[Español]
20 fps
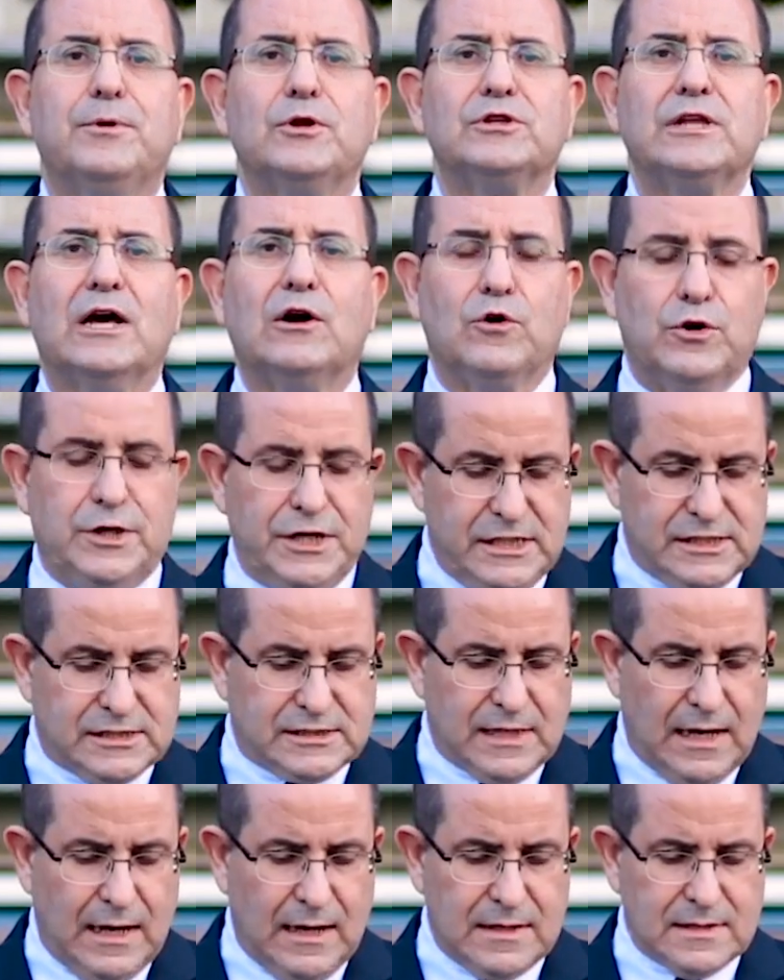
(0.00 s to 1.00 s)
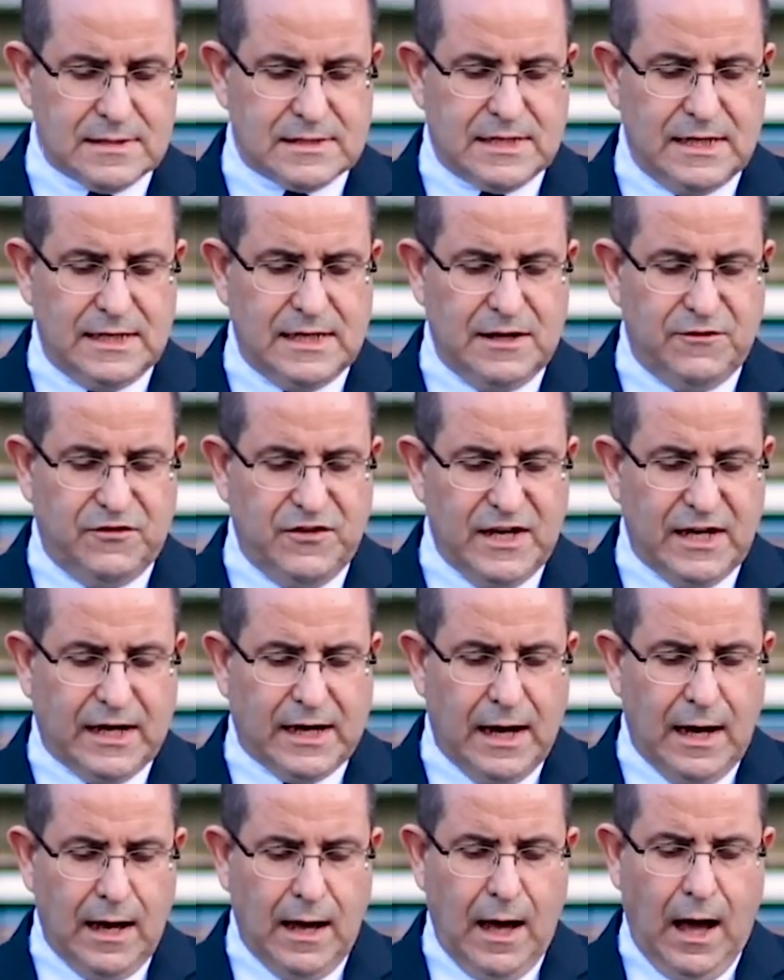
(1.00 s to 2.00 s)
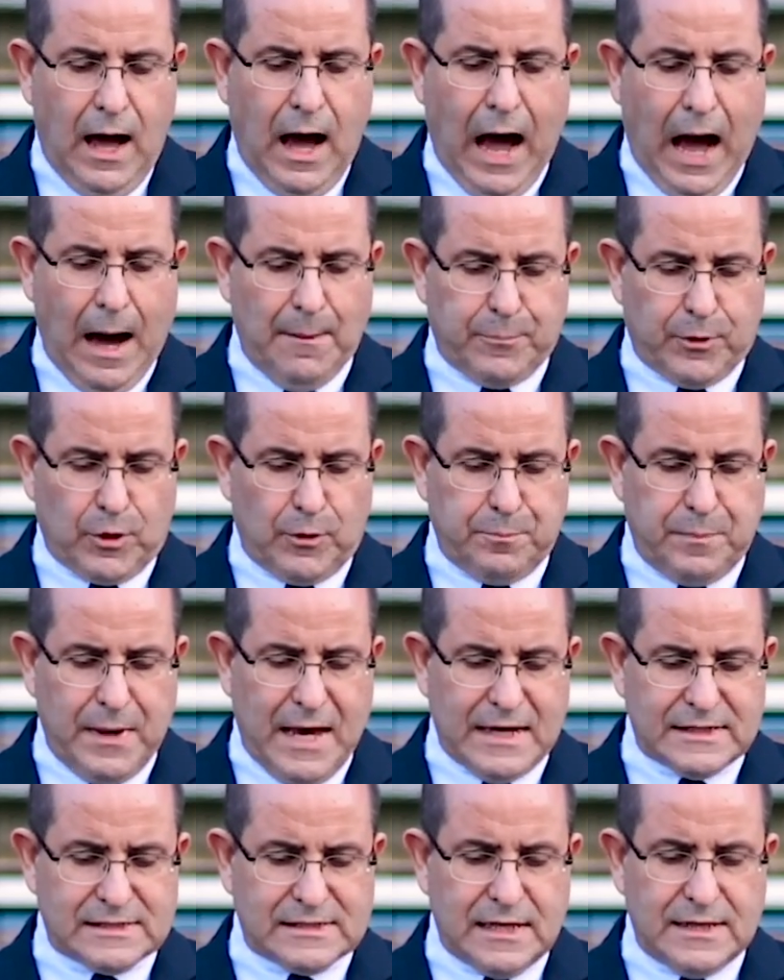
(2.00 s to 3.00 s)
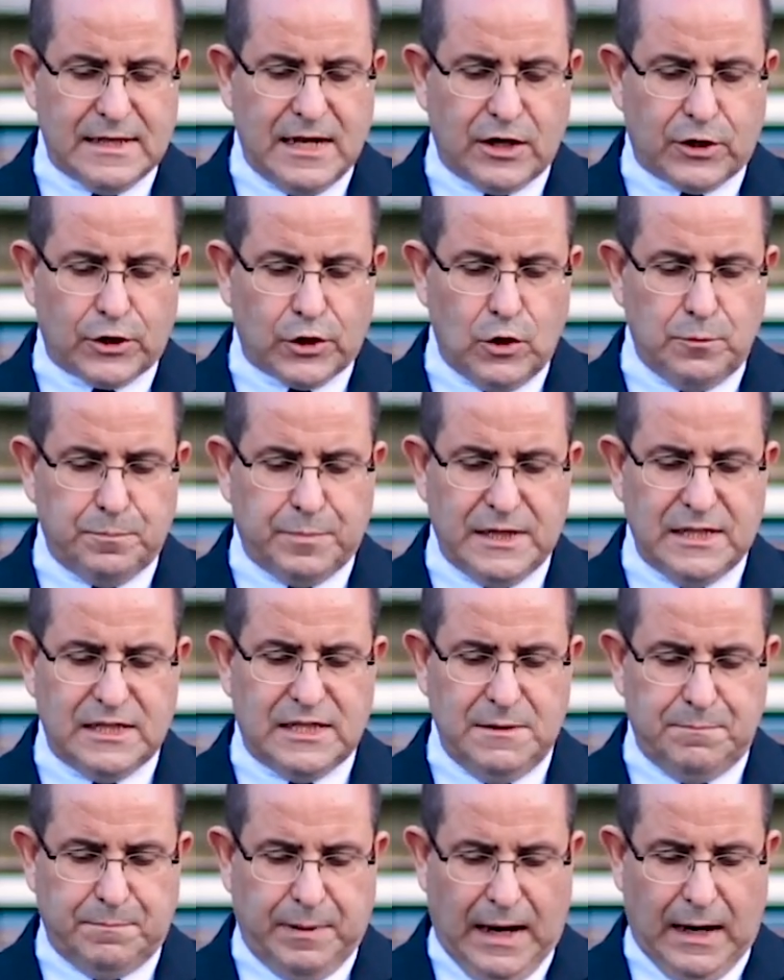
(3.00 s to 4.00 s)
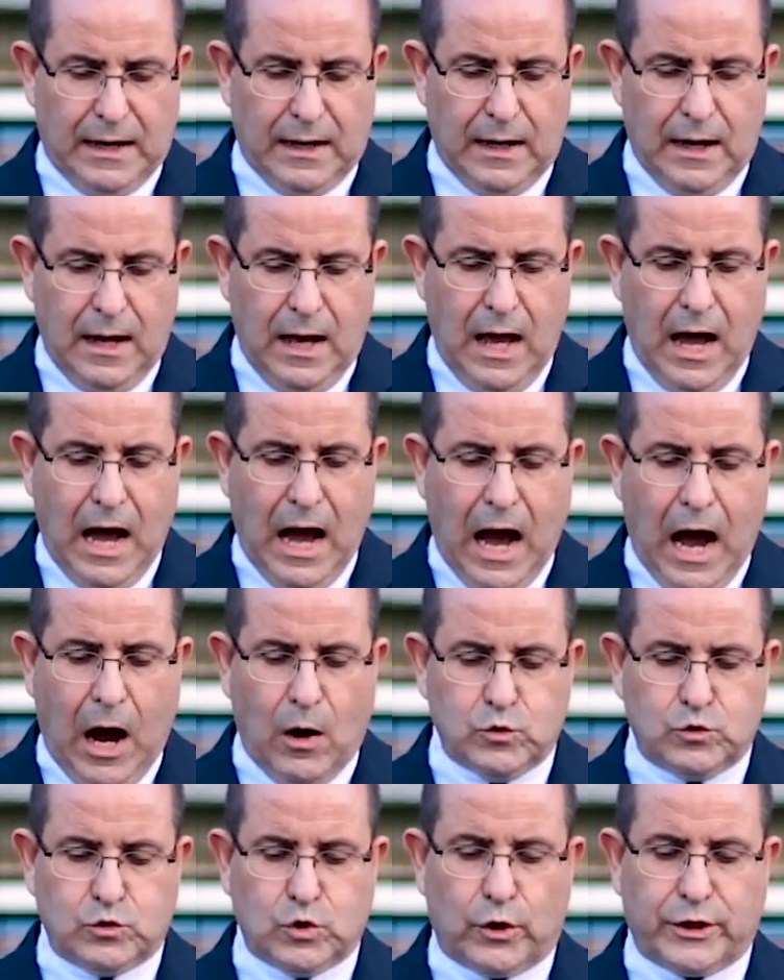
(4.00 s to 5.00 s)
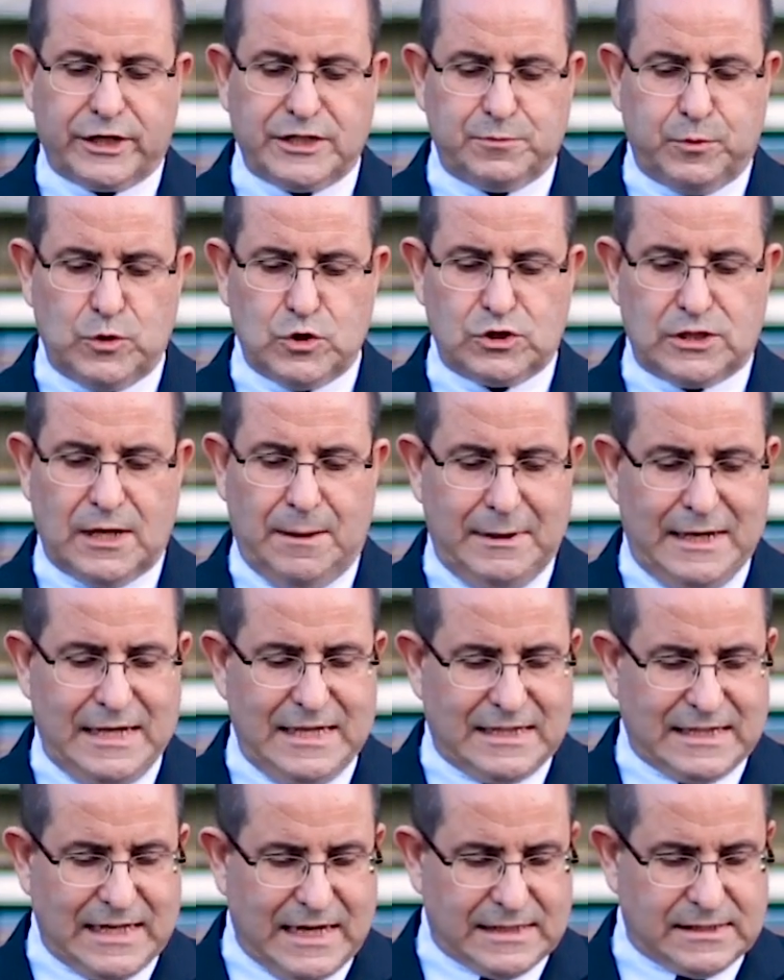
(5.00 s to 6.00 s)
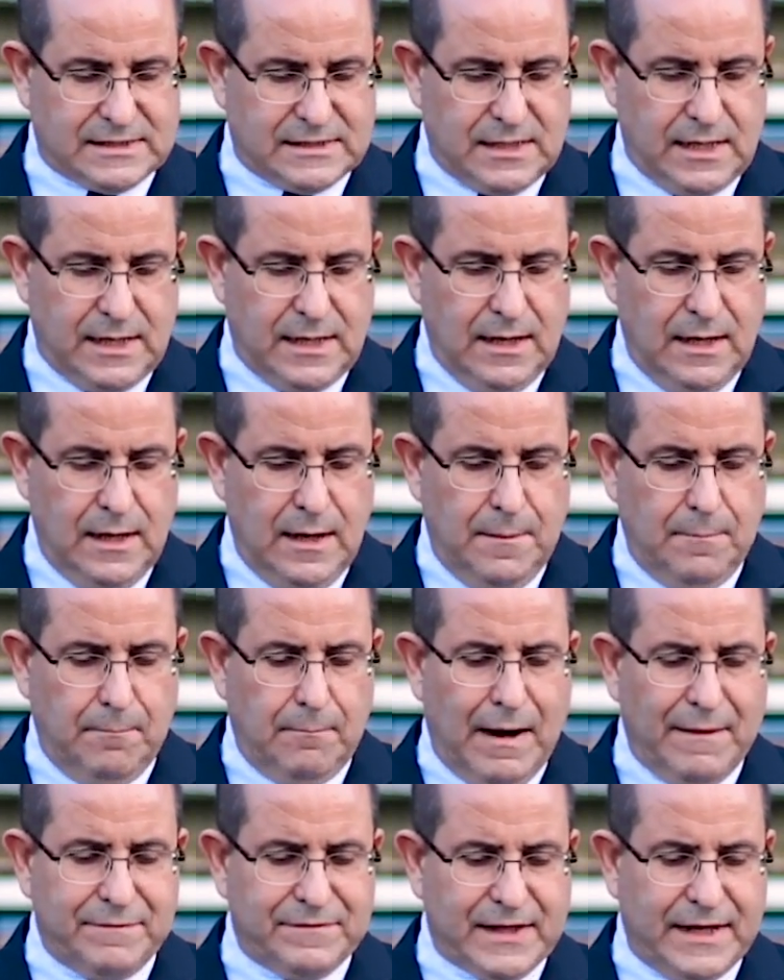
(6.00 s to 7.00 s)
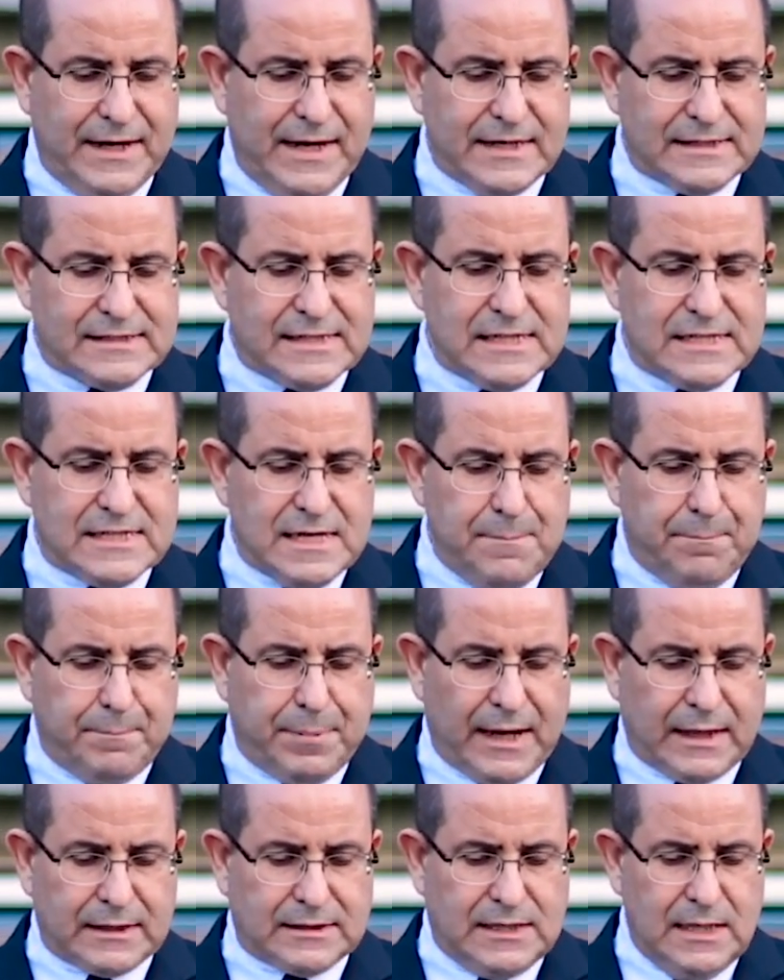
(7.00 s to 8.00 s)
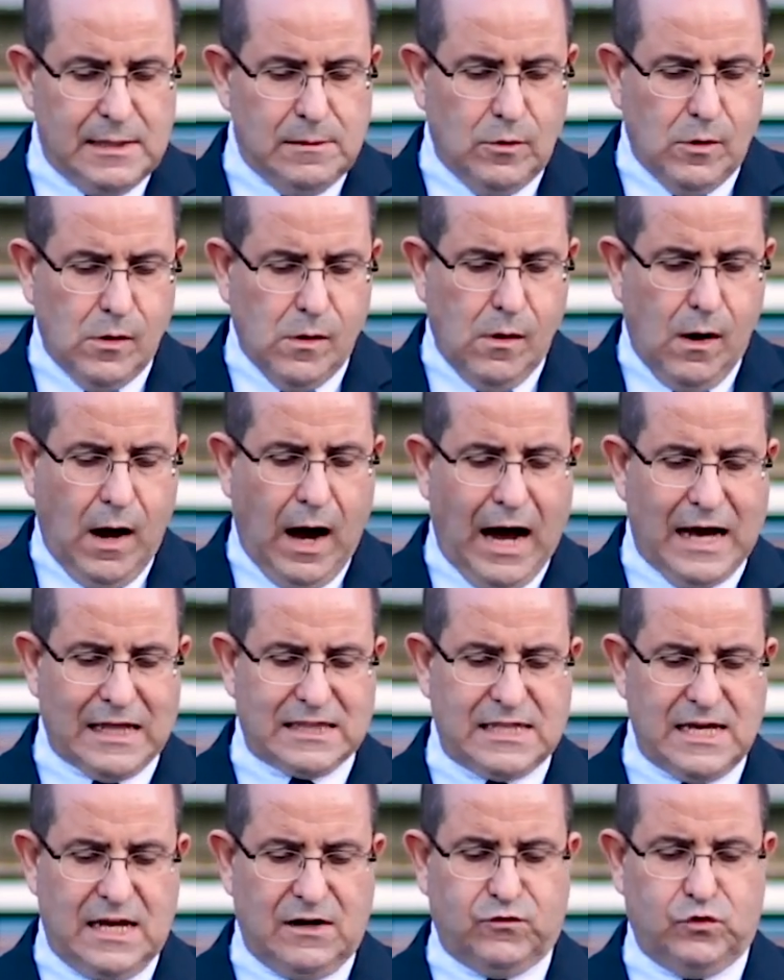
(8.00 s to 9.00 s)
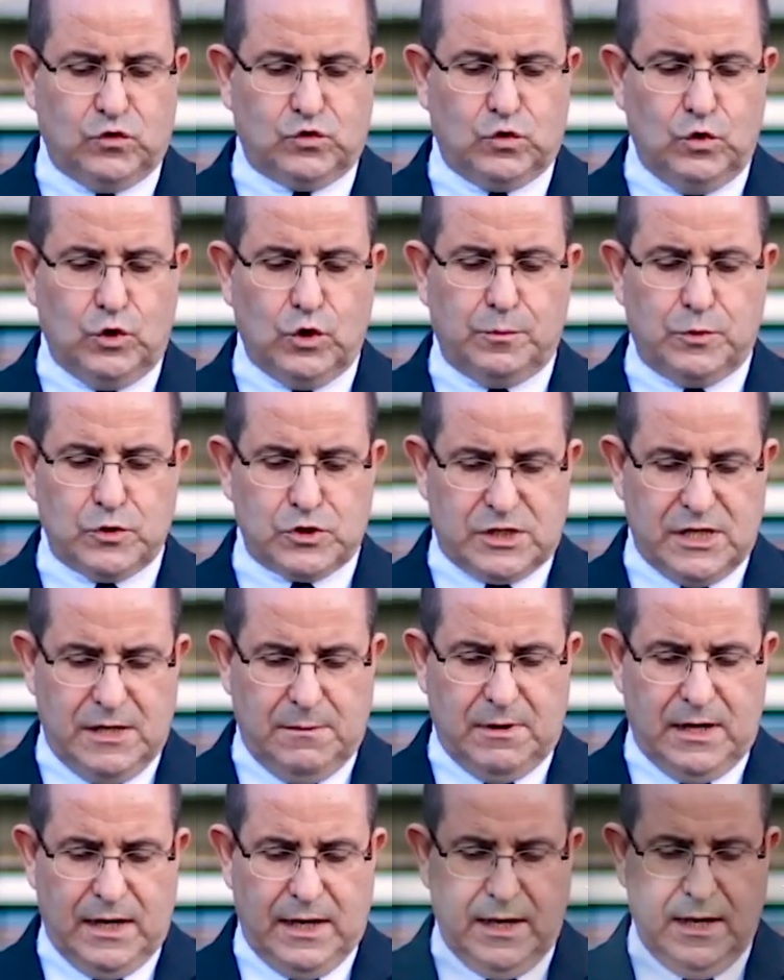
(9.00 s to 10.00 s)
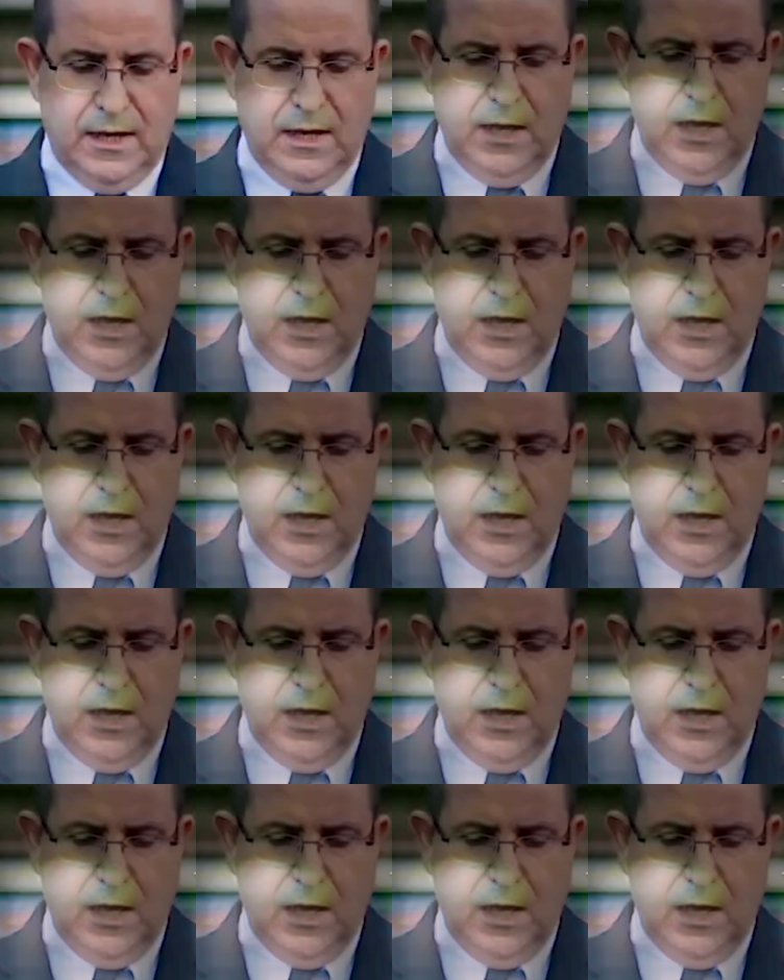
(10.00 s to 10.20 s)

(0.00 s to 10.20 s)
protagonista significa apropiarse del rol principal, autorresponsabilizarse, mantenerse siempre activo hacia el futuro posible,